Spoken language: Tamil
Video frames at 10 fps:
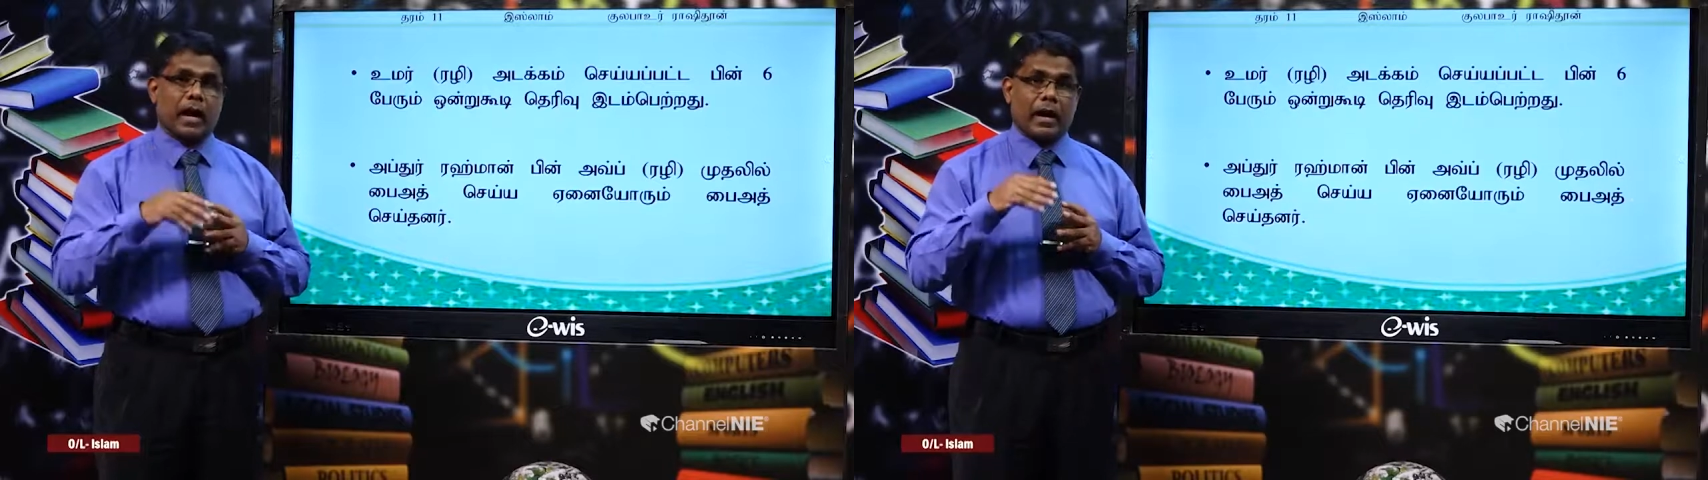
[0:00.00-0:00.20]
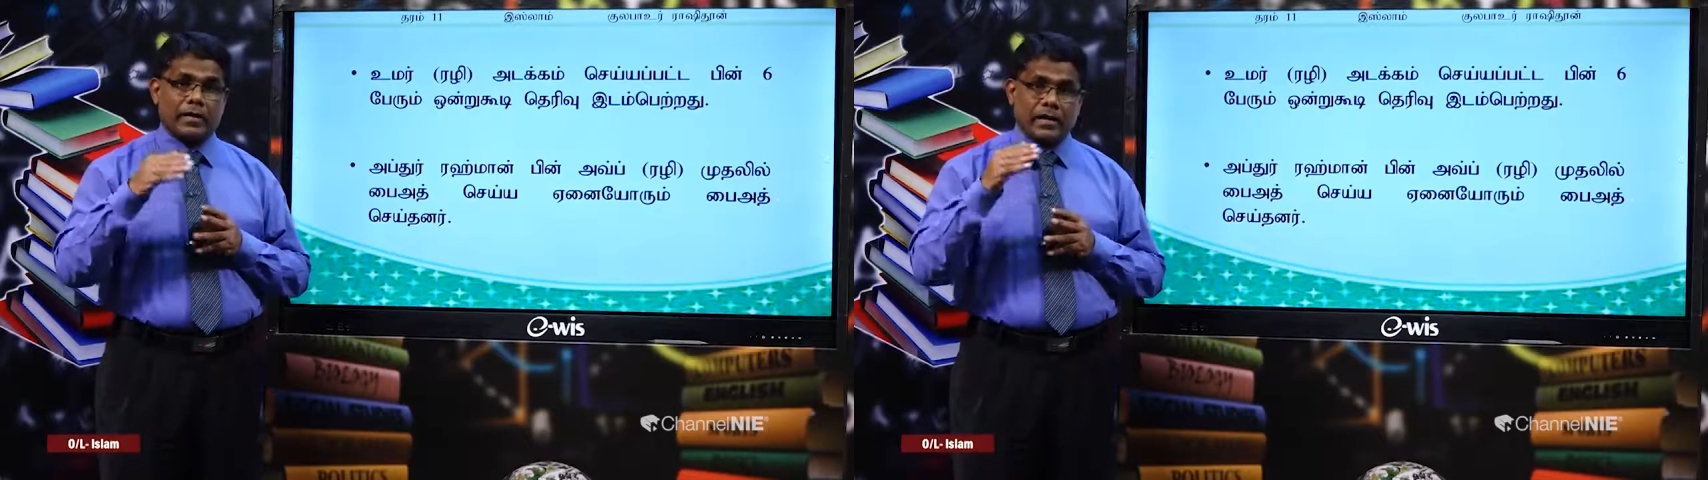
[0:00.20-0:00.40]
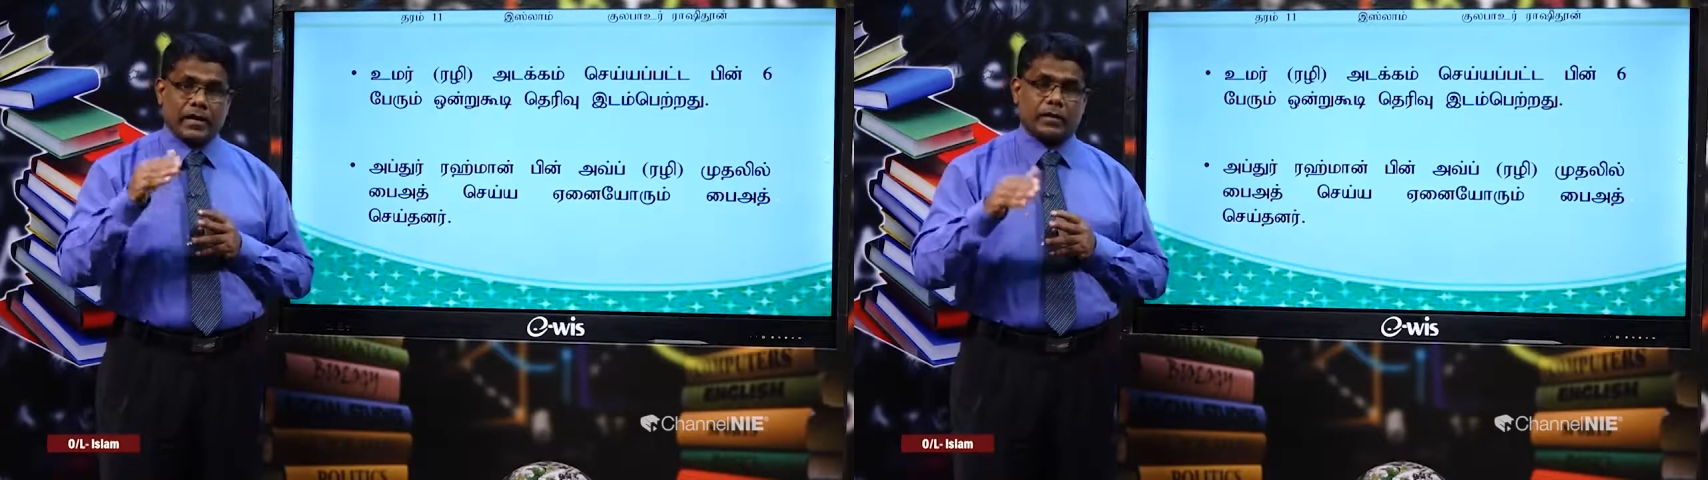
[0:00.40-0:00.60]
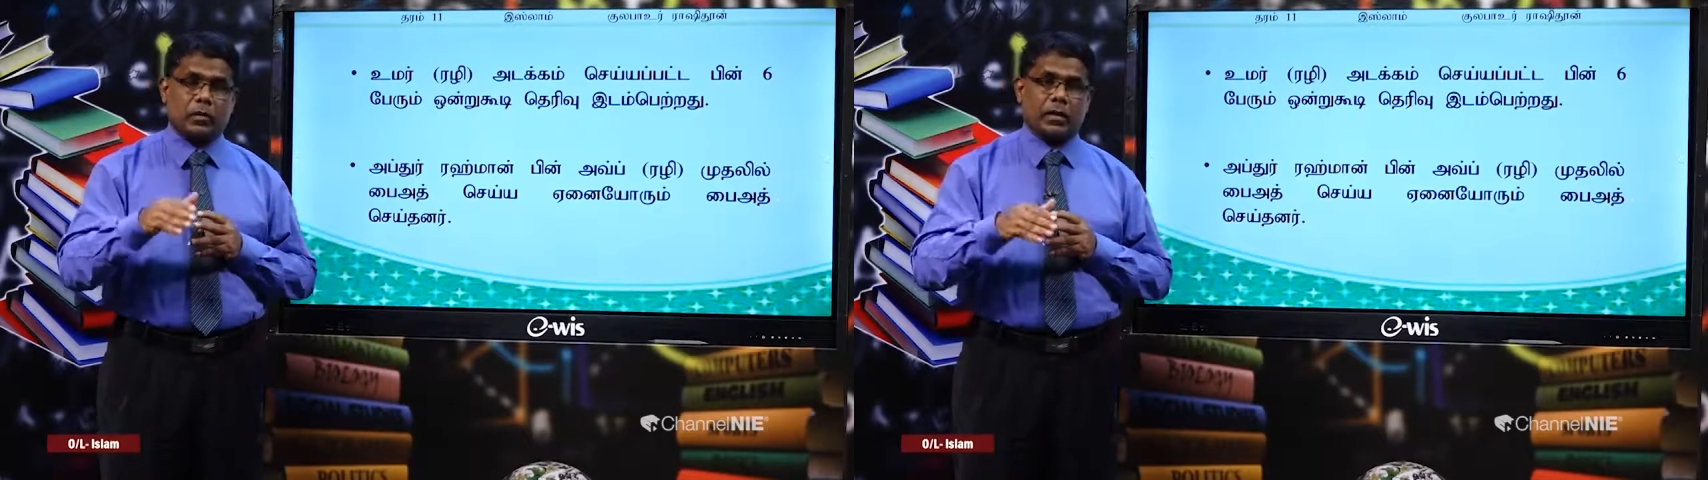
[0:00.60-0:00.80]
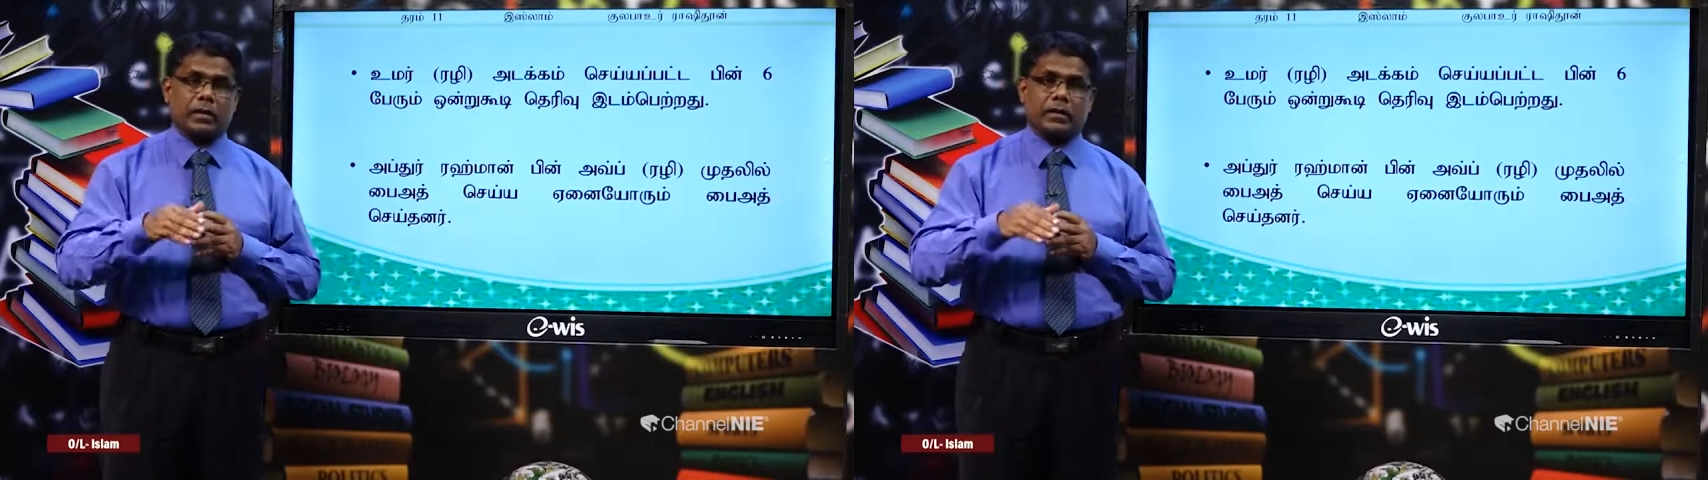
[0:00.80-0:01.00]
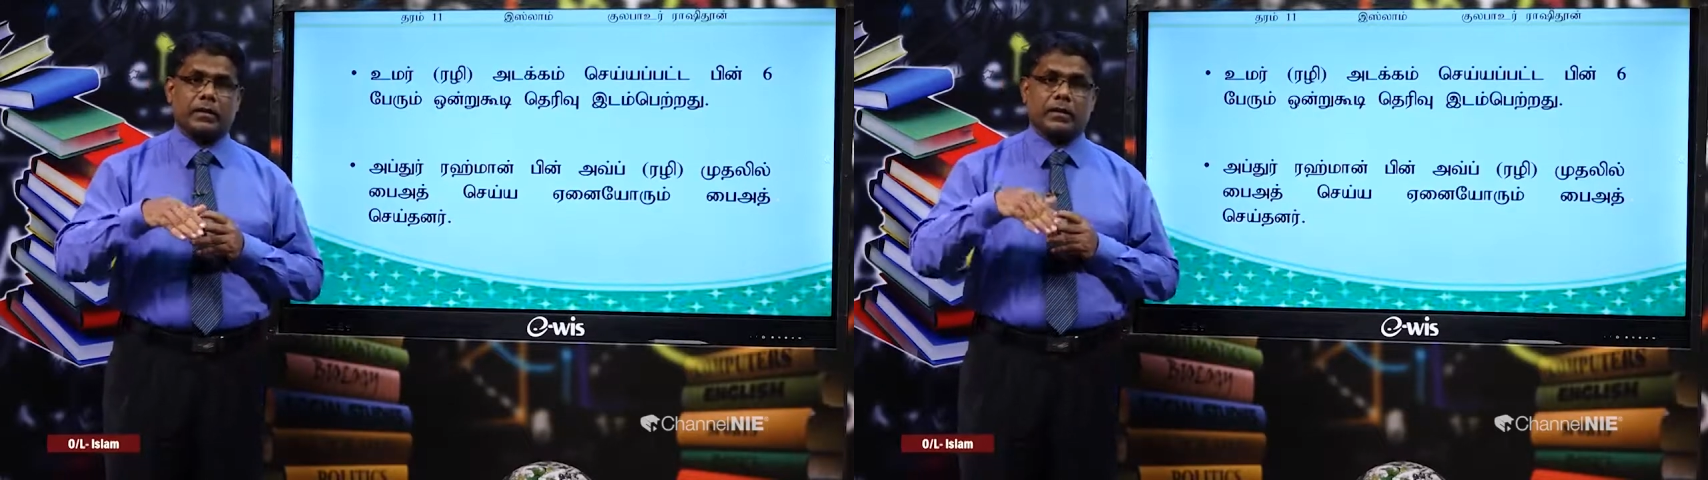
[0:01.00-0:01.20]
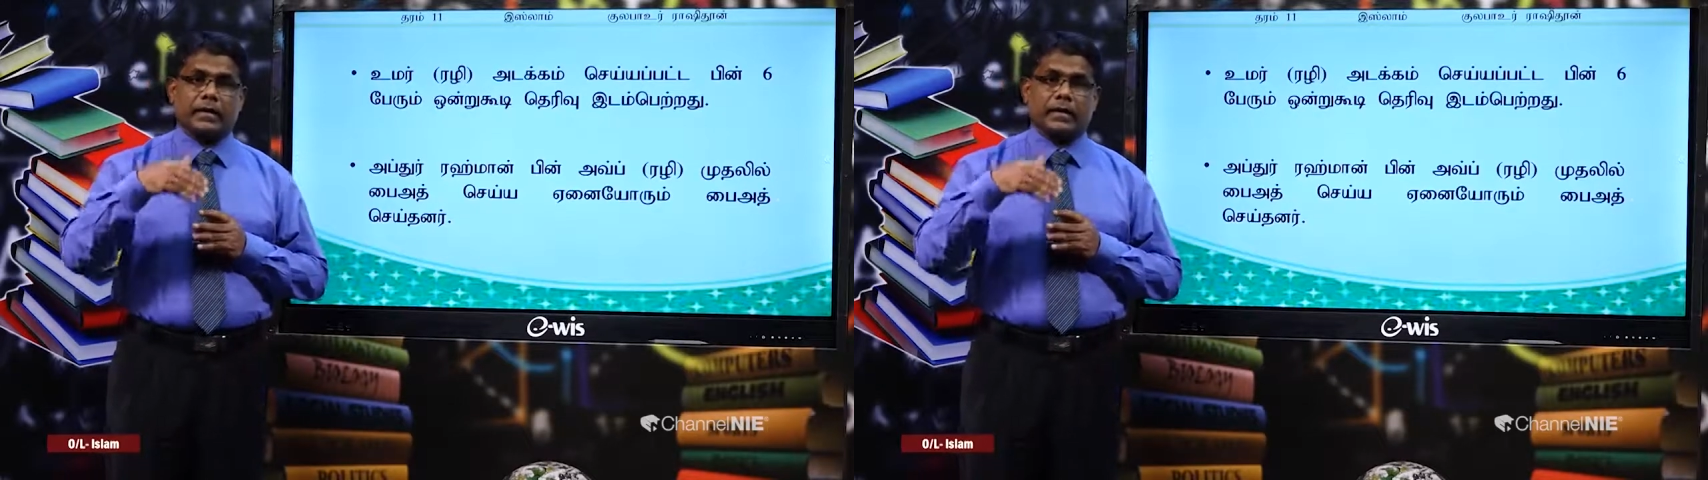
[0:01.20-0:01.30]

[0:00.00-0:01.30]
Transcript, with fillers: அதனை தொடர்ந்து